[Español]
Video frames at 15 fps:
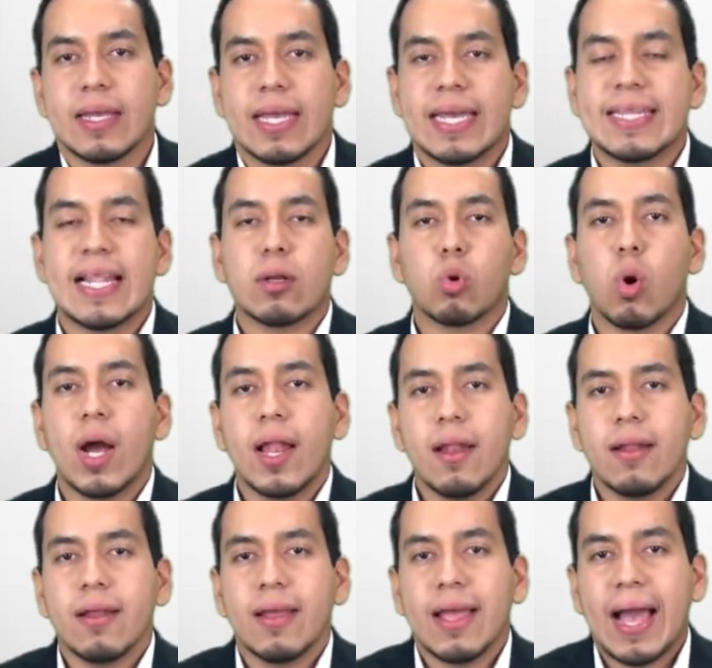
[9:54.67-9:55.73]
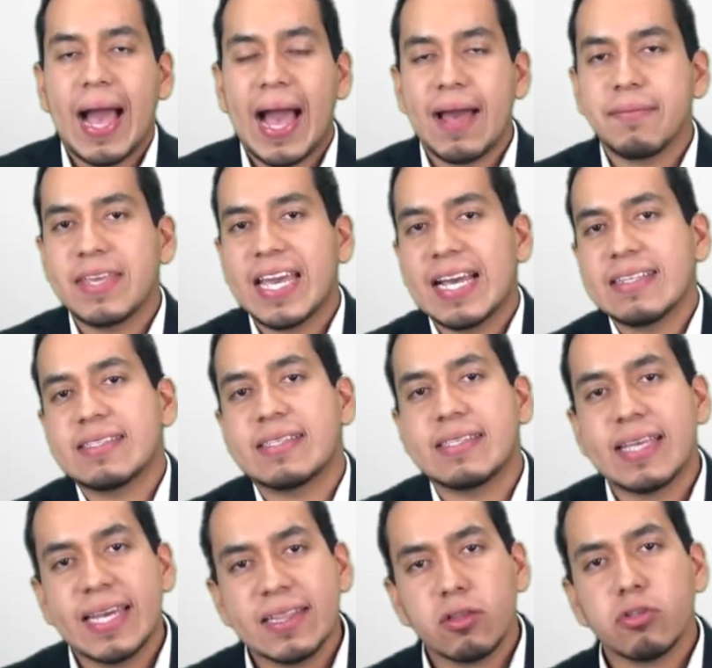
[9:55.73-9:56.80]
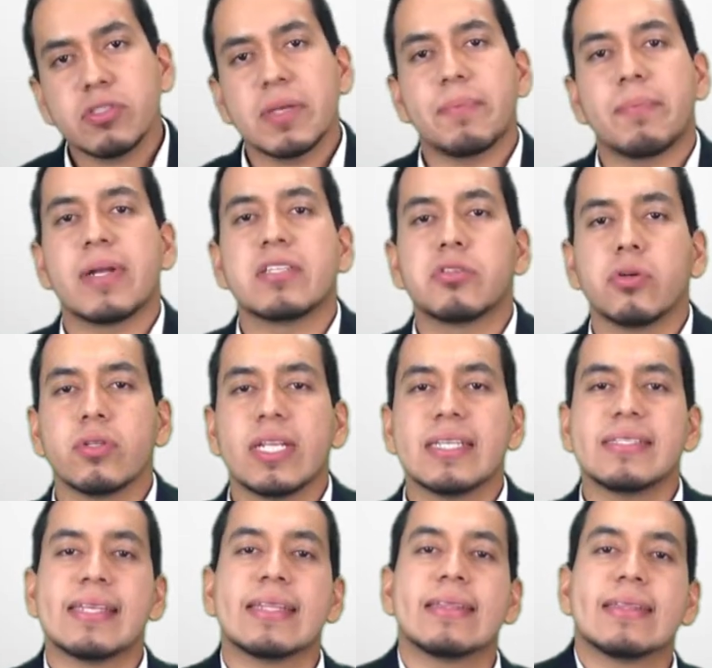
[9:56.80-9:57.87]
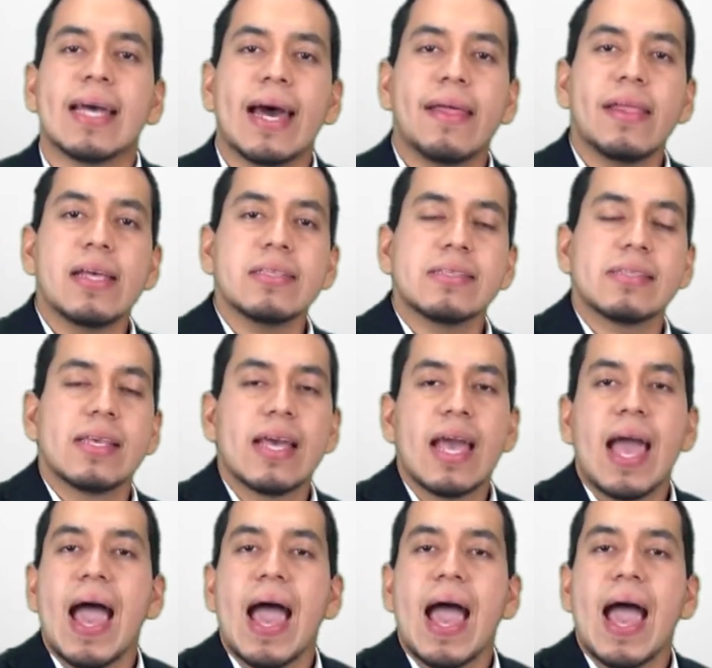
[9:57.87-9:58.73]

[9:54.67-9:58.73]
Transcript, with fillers: en el cual había cientos de personas sentadas